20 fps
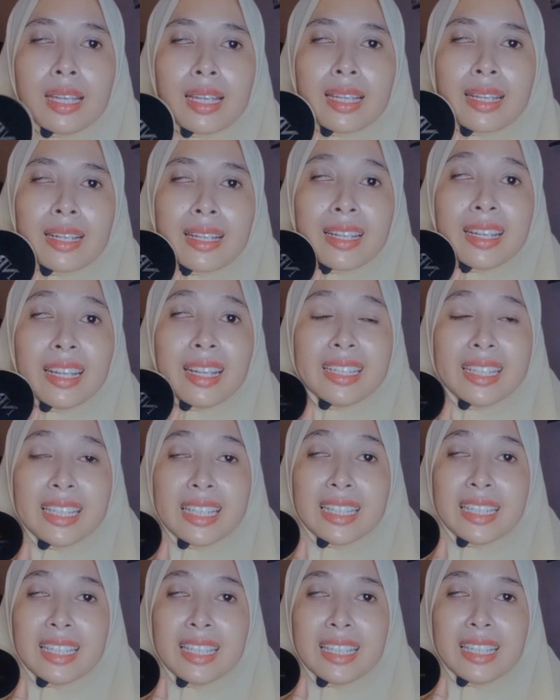dan
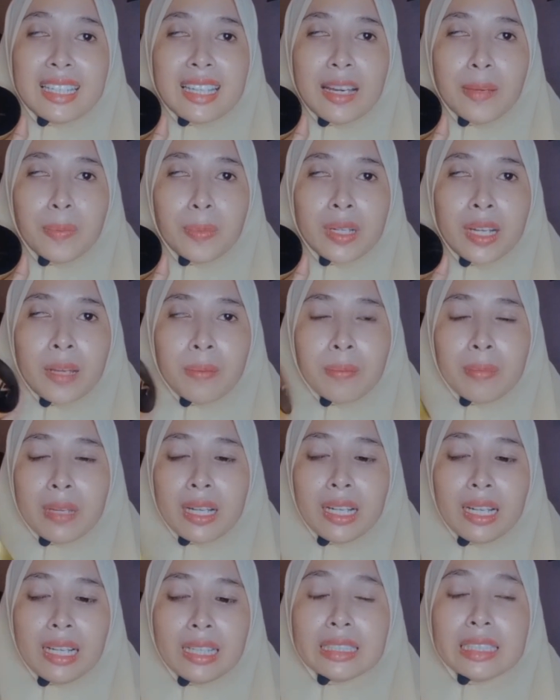ini ya
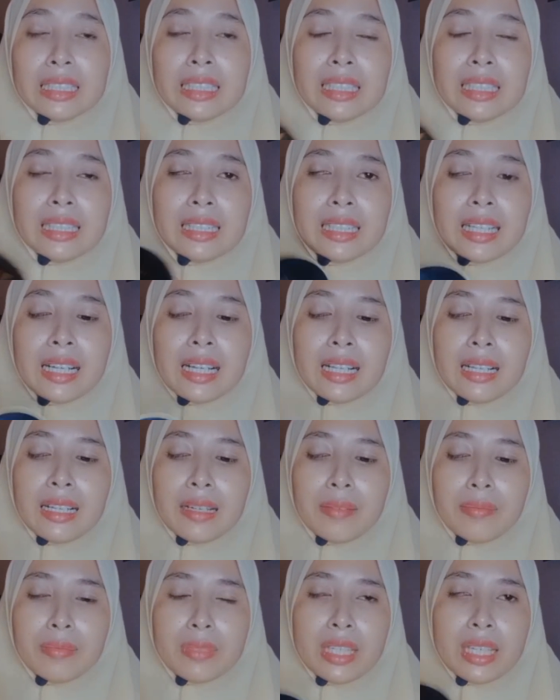penampakan di
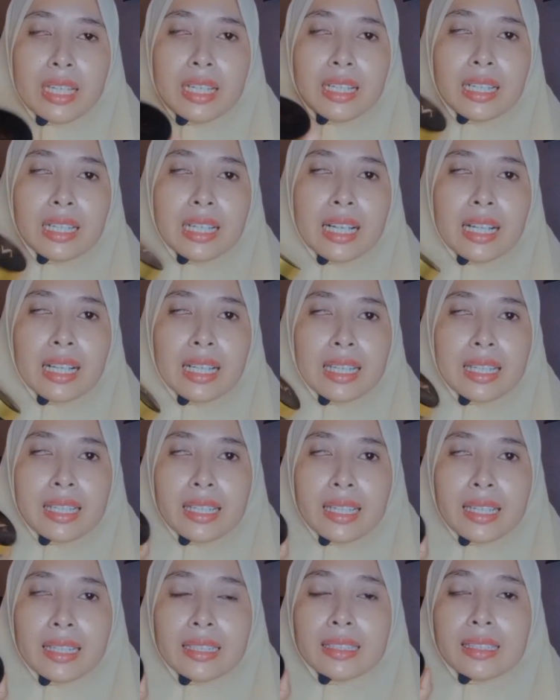dalamnya
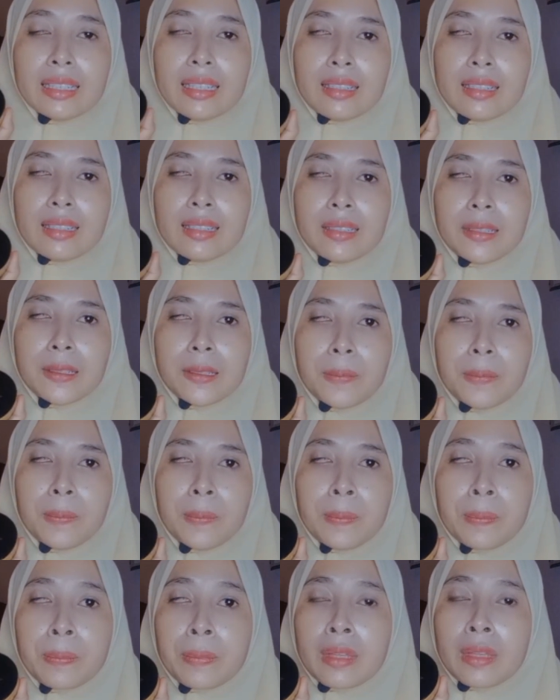kalian uh,
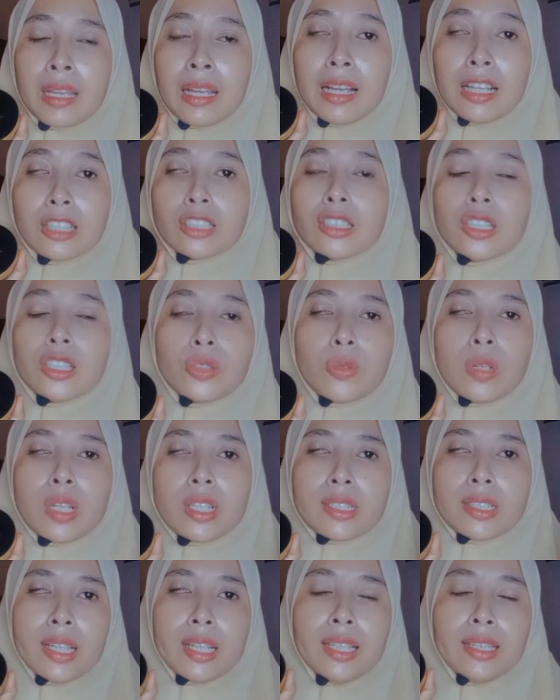ada dua
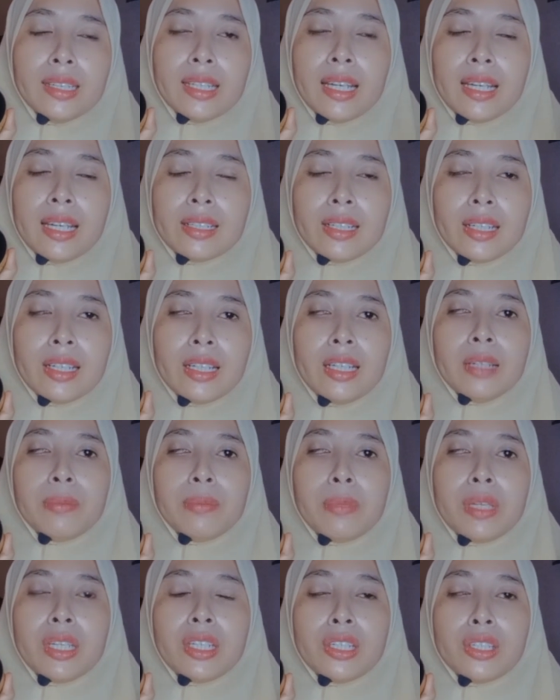set ada
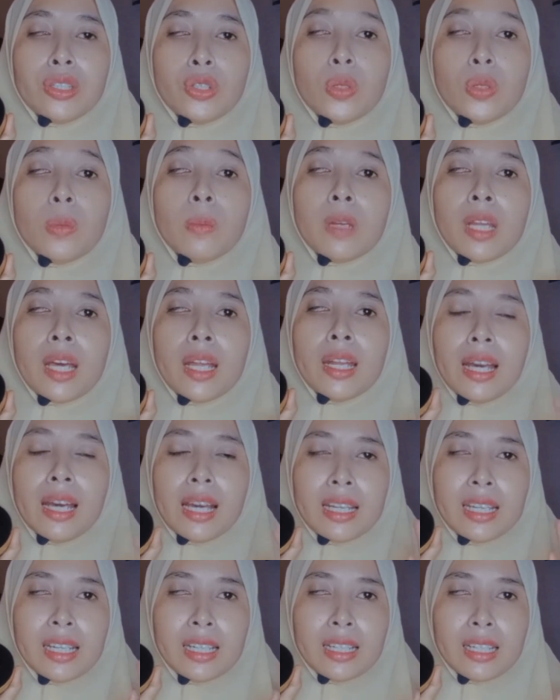medium dan
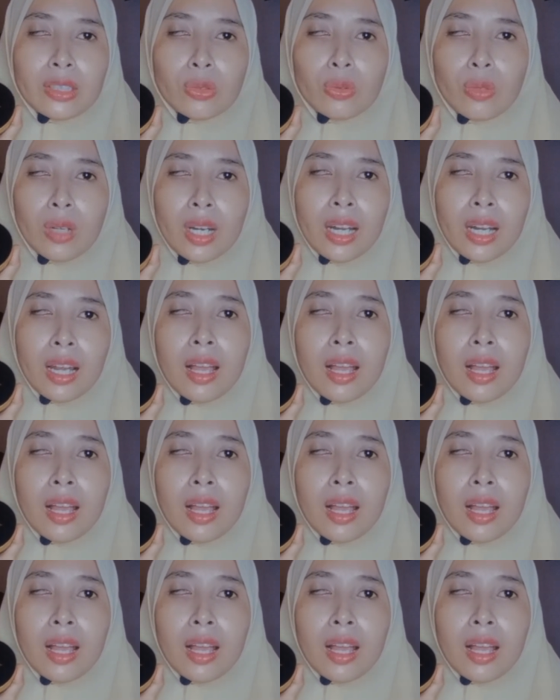ada natural